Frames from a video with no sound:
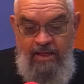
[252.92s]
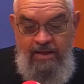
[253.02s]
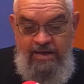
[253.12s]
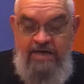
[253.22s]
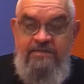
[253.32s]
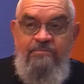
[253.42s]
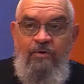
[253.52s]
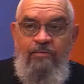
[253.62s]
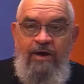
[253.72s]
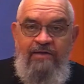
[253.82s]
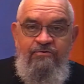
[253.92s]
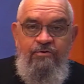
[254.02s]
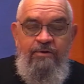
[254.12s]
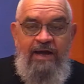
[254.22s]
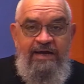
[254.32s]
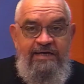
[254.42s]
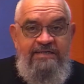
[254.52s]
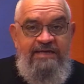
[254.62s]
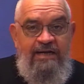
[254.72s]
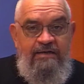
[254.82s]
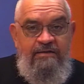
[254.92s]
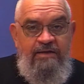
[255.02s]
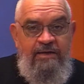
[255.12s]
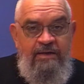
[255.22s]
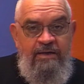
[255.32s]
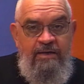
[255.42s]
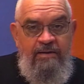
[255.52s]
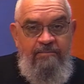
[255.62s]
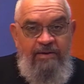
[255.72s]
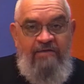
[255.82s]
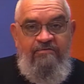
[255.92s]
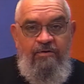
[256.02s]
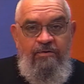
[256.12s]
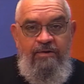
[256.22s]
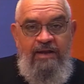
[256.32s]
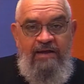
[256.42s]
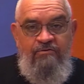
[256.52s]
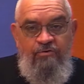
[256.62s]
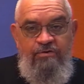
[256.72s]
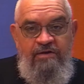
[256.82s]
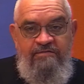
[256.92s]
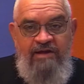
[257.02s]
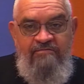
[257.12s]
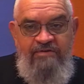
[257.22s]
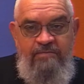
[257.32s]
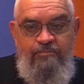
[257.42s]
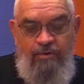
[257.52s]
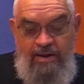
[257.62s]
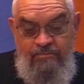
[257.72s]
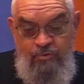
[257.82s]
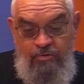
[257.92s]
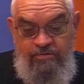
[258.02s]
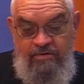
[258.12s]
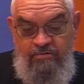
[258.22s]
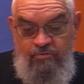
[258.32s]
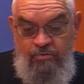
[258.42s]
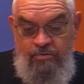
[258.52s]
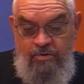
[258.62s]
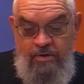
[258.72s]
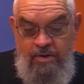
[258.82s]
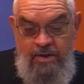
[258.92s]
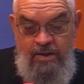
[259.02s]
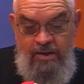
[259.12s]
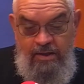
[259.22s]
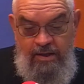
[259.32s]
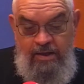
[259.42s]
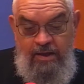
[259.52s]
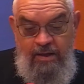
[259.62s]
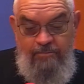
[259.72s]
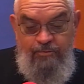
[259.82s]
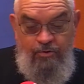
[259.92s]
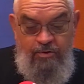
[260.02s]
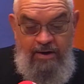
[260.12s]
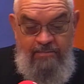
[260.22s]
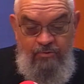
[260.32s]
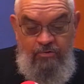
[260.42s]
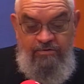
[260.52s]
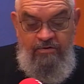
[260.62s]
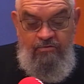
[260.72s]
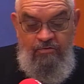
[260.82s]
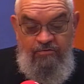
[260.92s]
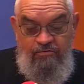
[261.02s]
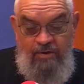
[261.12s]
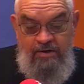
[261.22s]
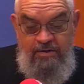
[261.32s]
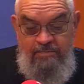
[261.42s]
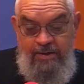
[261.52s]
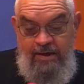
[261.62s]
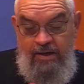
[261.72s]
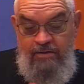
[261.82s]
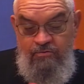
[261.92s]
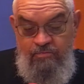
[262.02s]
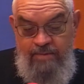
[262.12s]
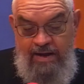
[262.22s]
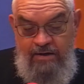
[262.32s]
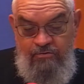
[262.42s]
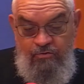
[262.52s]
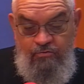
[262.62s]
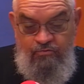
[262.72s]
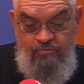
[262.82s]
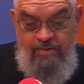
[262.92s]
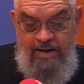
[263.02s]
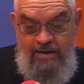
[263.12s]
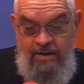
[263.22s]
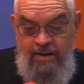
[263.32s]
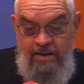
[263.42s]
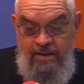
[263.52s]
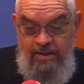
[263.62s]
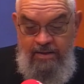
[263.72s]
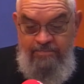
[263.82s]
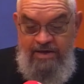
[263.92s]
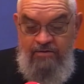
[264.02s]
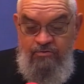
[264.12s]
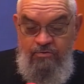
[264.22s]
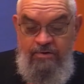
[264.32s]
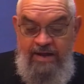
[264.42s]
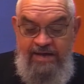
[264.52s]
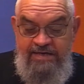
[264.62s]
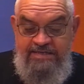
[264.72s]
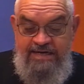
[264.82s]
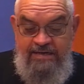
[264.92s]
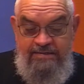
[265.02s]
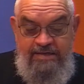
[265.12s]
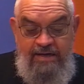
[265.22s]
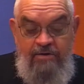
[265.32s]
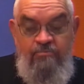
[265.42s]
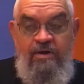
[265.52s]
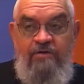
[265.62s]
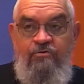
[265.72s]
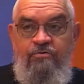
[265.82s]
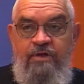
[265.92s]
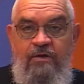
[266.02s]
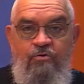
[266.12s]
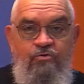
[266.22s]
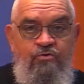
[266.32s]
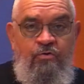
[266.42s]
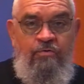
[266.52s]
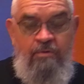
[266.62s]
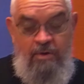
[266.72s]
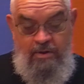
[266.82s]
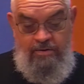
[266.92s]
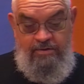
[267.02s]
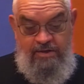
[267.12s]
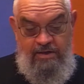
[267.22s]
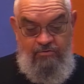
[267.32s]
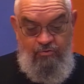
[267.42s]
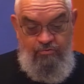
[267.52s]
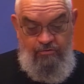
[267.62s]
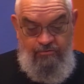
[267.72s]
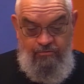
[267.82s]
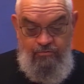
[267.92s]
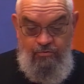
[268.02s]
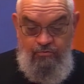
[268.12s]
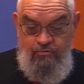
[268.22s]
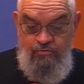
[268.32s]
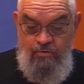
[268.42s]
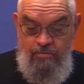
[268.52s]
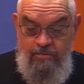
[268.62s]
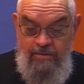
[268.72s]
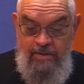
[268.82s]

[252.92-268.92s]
Et à ce moment-là, Dieu l'a exalté, parce qu'il a donné sa vie pour la multitude, et pour que la multitude soit libérée du mal, de tout mal, eh bien Dieu l'a exalté et lui a donné le nom qui est au-dessus de tout nom,